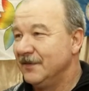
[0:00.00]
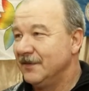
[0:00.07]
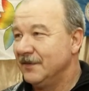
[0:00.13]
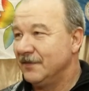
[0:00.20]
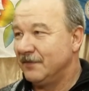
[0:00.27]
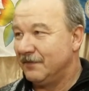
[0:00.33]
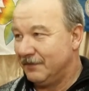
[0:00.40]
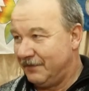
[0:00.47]

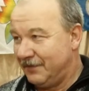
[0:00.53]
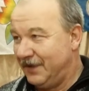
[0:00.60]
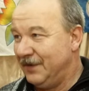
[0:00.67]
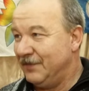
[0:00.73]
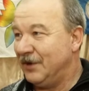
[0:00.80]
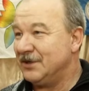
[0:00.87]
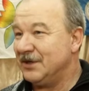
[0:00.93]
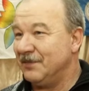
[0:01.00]

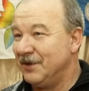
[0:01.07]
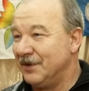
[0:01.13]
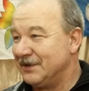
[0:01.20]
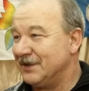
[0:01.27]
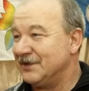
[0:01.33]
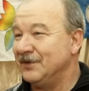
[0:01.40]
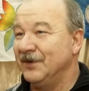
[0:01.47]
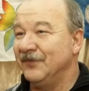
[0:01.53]
Небольшая моя
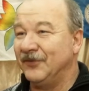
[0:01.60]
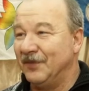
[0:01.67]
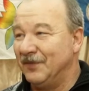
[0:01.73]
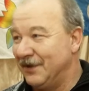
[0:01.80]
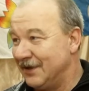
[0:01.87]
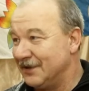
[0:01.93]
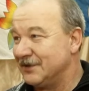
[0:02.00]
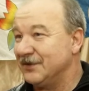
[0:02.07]
заслуга в том
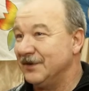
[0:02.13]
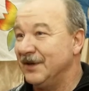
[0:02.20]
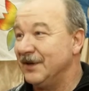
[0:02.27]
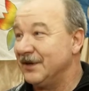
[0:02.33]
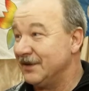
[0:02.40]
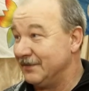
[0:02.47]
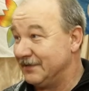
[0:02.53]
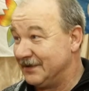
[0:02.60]
была, что
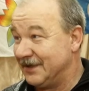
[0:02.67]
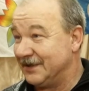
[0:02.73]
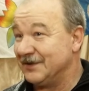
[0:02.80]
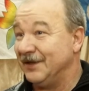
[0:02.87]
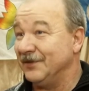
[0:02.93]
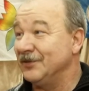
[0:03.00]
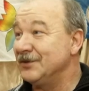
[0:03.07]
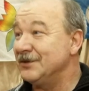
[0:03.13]
я
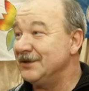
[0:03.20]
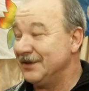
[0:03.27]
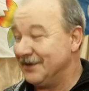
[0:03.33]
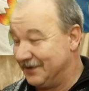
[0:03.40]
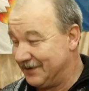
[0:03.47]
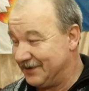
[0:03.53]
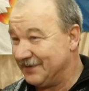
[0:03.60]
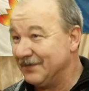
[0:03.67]
сказал, нужно,
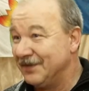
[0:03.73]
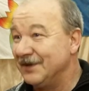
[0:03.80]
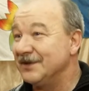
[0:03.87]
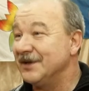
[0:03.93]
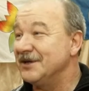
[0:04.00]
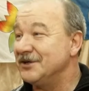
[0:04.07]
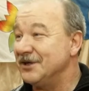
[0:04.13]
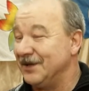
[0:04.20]
чтобы было
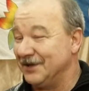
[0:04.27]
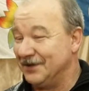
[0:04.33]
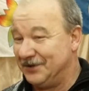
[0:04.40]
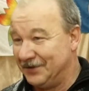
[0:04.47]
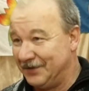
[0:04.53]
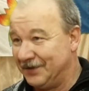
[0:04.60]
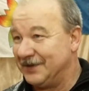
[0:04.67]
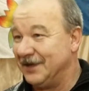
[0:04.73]
начало, от
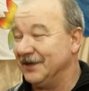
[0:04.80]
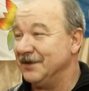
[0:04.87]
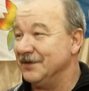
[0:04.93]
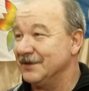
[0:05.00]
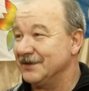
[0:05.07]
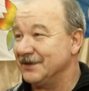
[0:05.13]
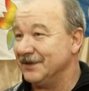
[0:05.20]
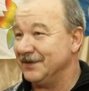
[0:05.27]
чего
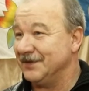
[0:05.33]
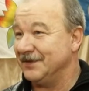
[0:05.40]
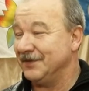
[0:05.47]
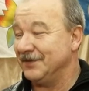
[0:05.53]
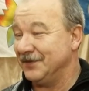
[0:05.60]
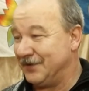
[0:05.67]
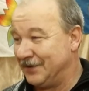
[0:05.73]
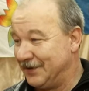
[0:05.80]
отталкиваться.
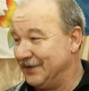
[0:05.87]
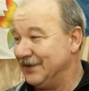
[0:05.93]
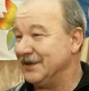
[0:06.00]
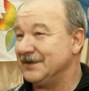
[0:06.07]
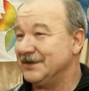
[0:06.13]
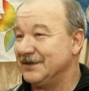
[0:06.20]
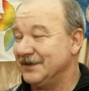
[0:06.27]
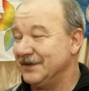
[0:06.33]
Вот когда у
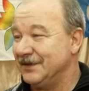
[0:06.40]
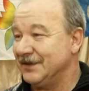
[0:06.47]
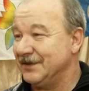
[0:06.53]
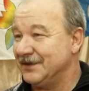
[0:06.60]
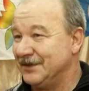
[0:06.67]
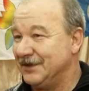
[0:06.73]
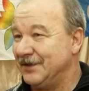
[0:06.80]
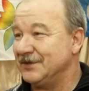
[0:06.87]
нас э,
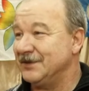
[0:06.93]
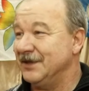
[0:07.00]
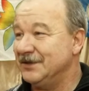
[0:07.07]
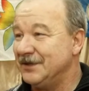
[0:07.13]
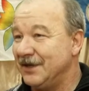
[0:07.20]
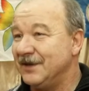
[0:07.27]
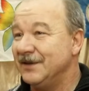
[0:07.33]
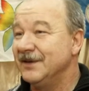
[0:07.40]
создалось
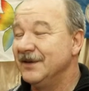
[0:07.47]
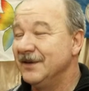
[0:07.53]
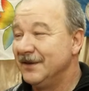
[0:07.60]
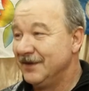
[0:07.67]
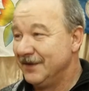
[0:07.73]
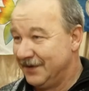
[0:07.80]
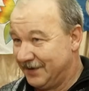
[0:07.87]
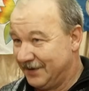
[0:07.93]
начало,
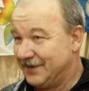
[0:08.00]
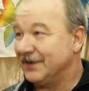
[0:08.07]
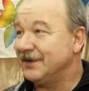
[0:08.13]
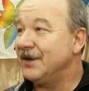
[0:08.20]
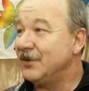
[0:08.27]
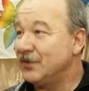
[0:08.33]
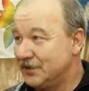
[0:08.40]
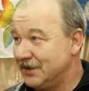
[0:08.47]

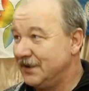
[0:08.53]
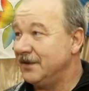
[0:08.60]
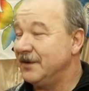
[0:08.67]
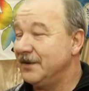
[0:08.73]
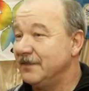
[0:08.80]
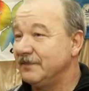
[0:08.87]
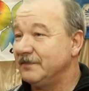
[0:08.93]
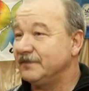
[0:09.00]
тогда
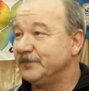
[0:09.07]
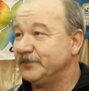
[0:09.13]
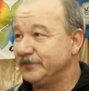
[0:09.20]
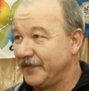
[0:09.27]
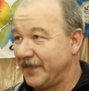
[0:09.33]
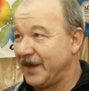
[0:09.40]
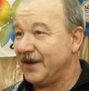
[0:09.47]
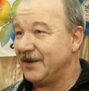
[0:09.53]
уже
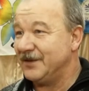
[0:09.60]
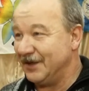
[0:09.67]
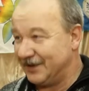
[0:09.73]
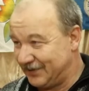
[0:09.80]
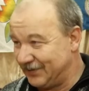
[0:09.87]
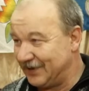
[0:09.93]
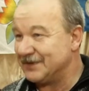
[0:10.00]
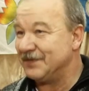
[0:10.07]

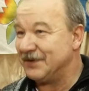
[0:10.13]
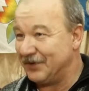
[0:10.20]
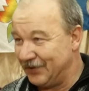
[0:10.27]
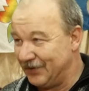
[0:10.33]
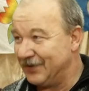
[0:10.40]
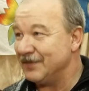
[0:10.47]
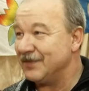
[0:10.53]
Текст у нас потихоньку и